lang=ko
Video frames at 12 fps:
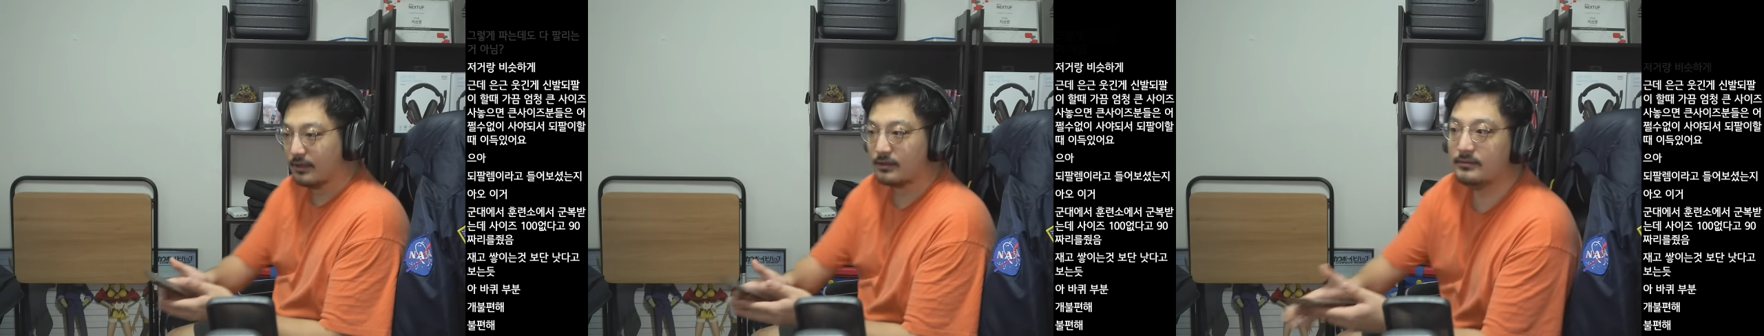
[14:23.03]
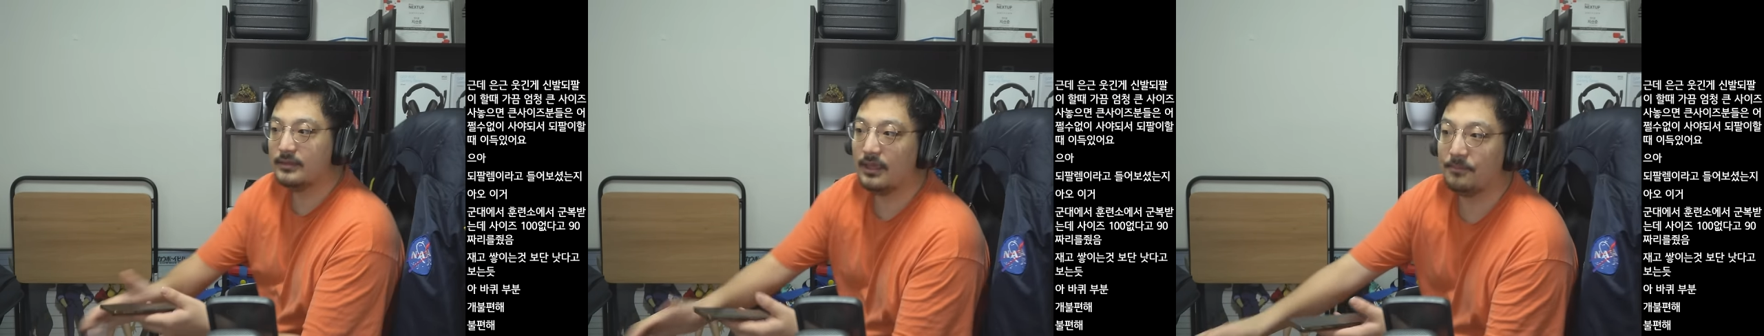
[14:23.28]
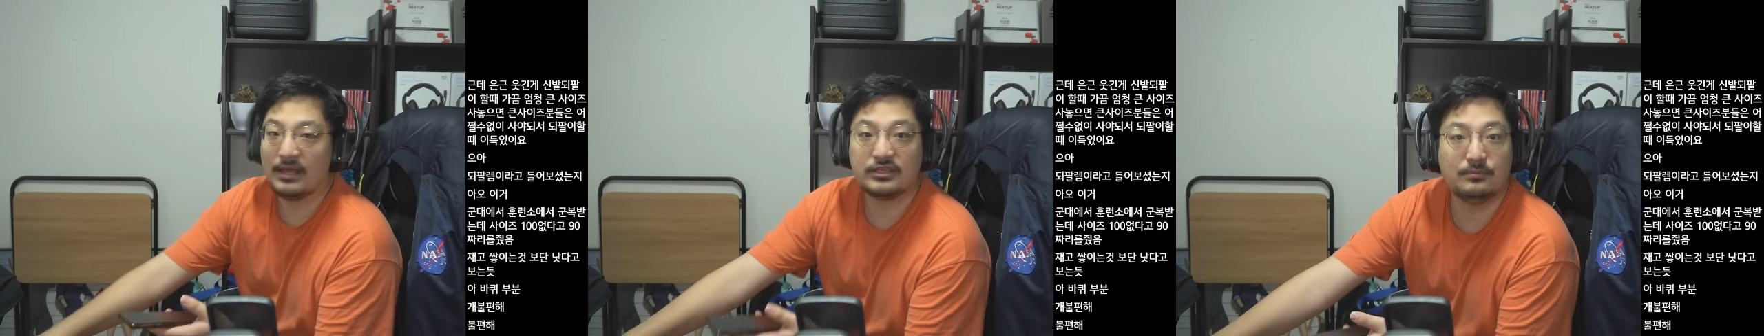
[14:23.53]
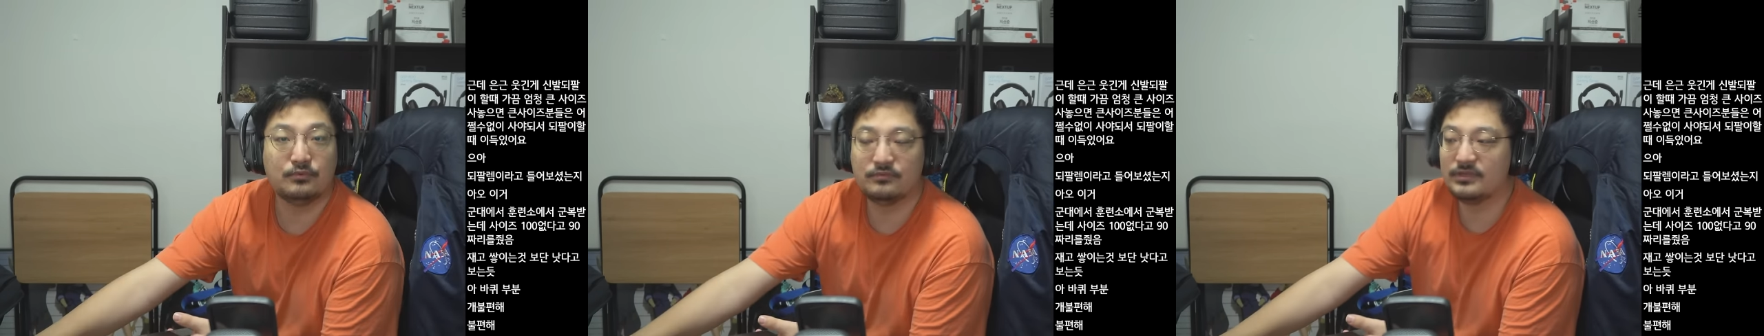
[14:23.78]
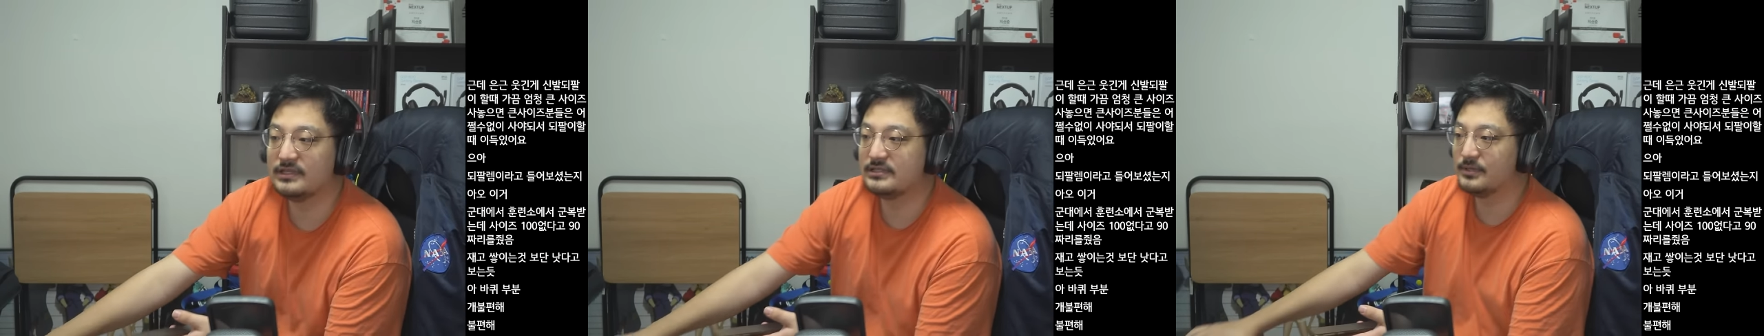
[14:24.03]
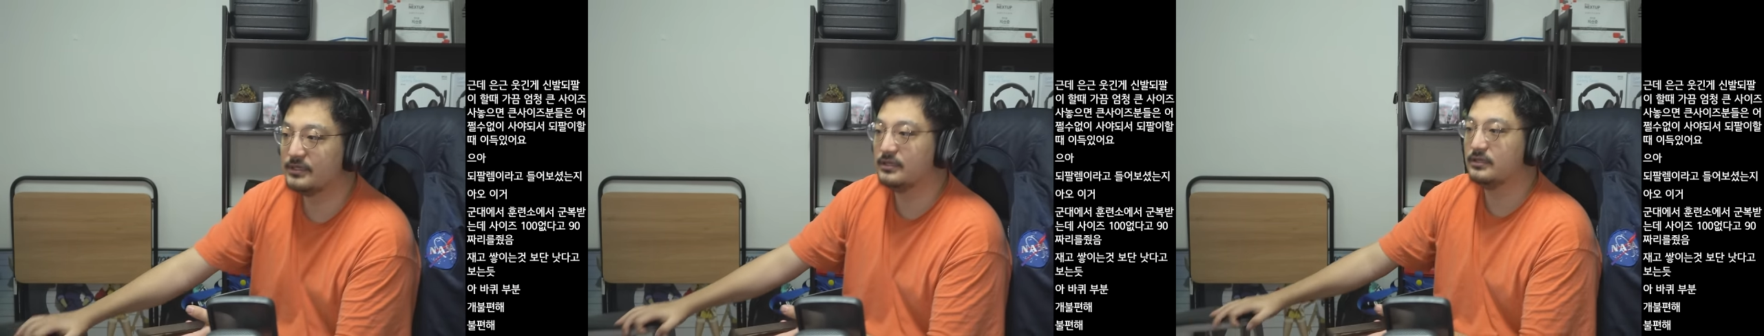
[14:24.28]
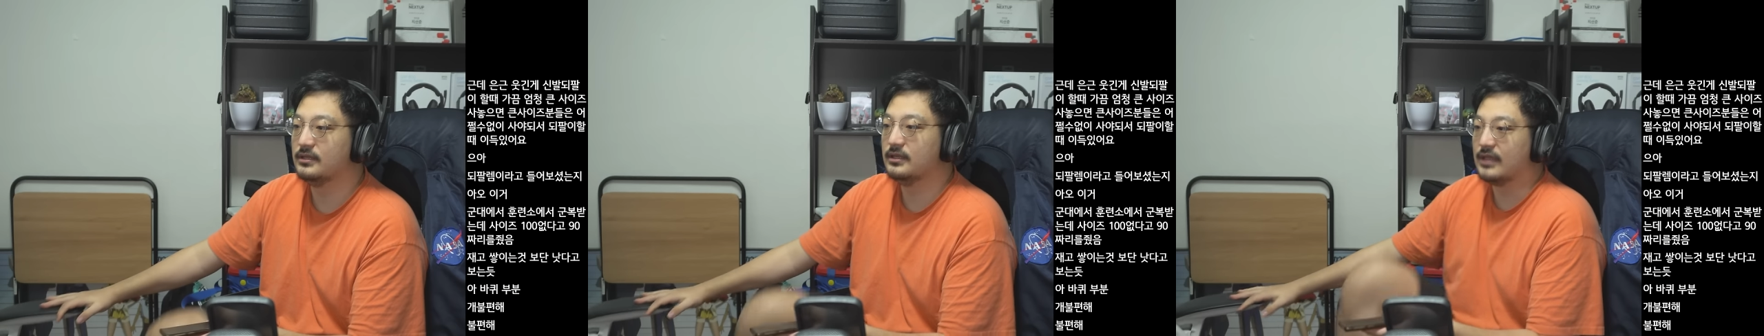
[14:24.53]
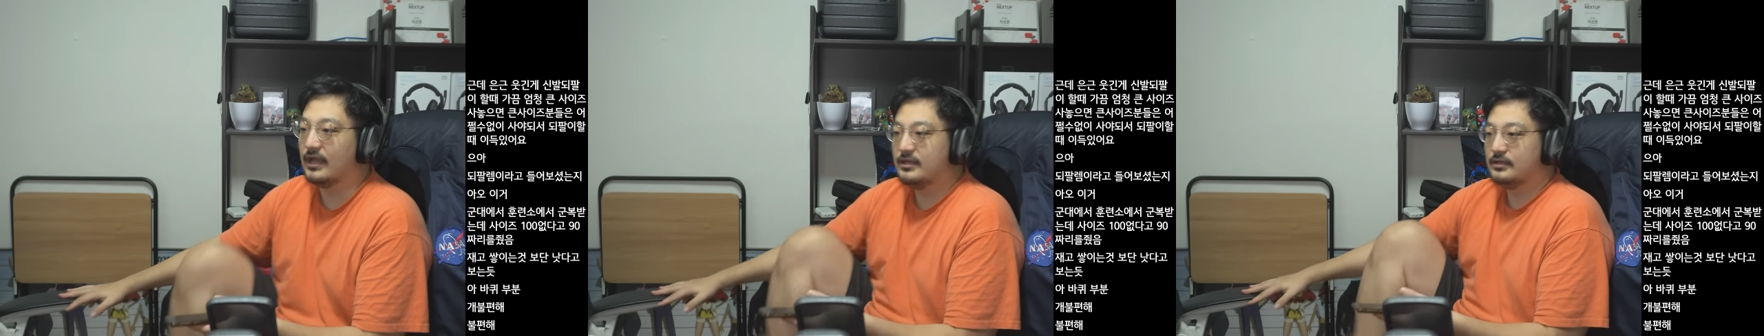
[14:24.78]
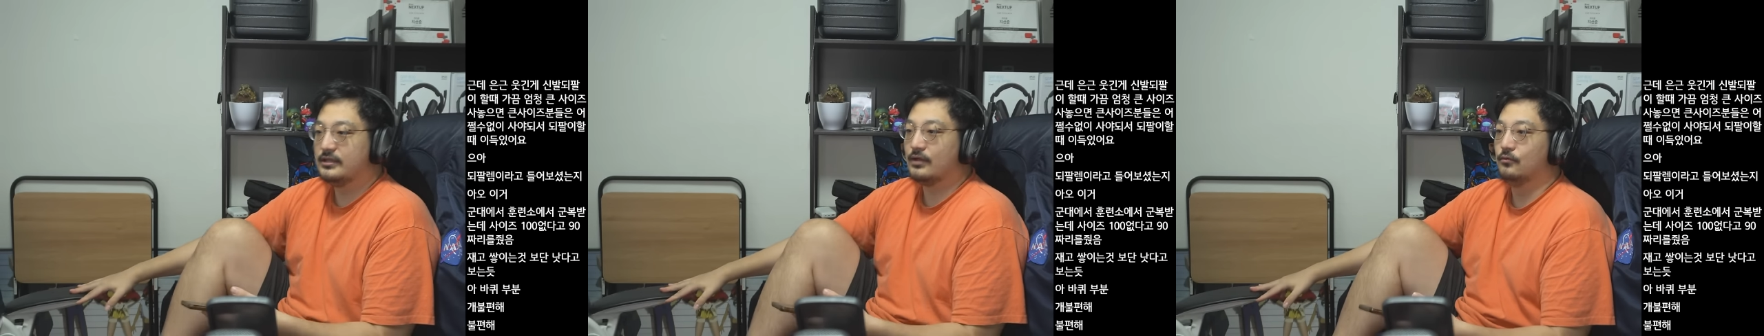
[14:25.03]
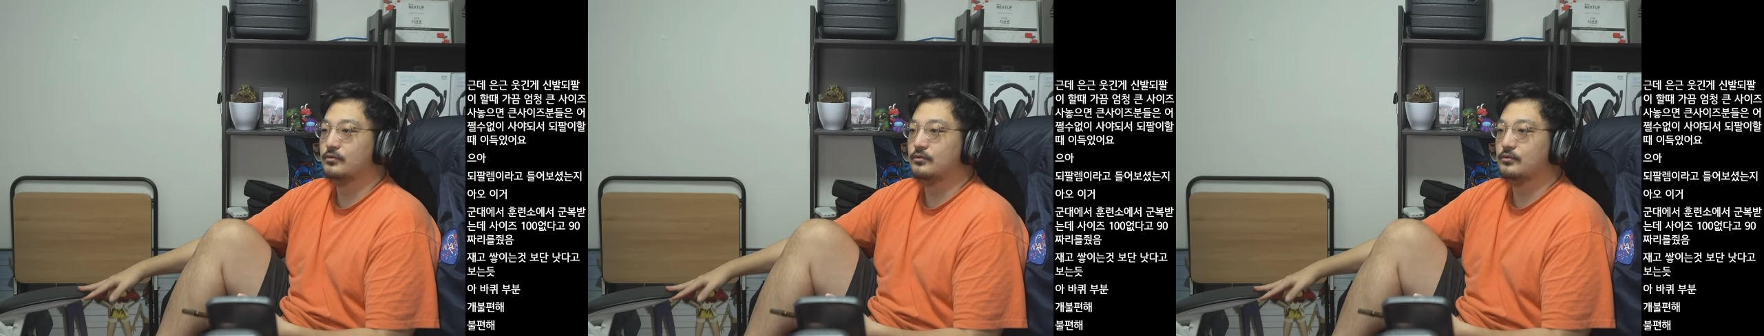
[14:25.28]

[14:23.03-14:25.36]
근데 바퀴 부분에 있으면은 이 다리를 딱